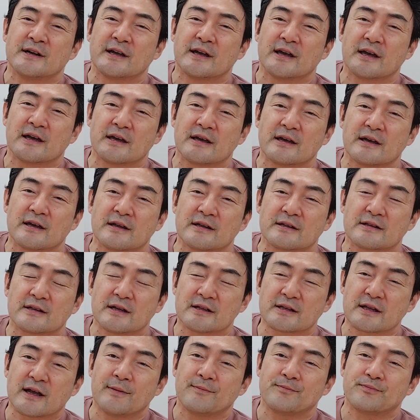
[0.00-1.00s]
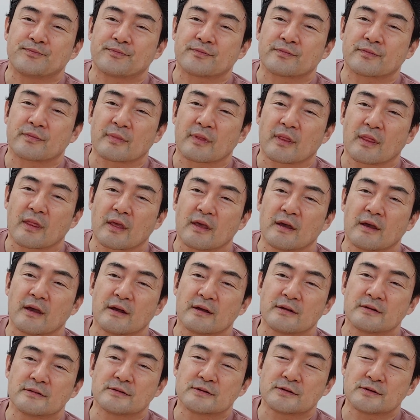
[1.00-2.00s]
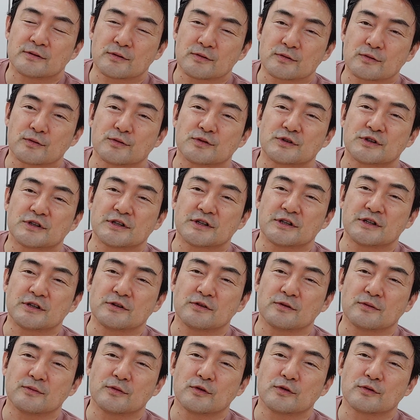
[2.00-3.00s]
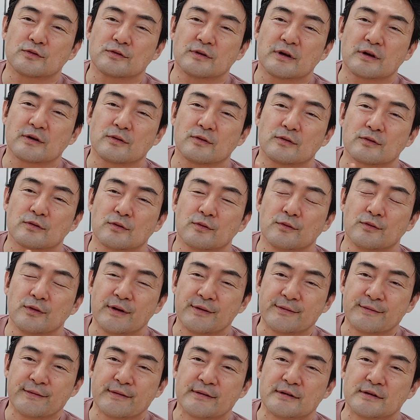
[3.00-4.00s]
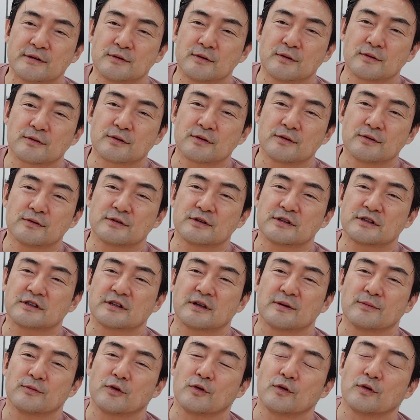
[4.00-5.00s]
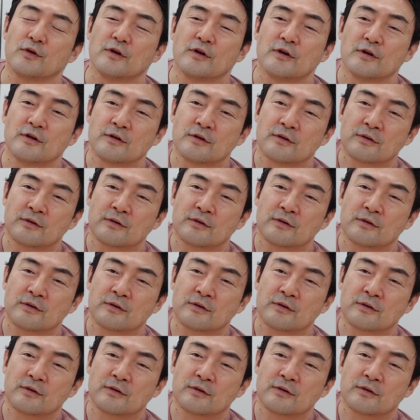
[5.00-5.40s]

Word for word: えー、ただえー、ちょっと不思議に思うのはこの「WeWillRockYou」にしても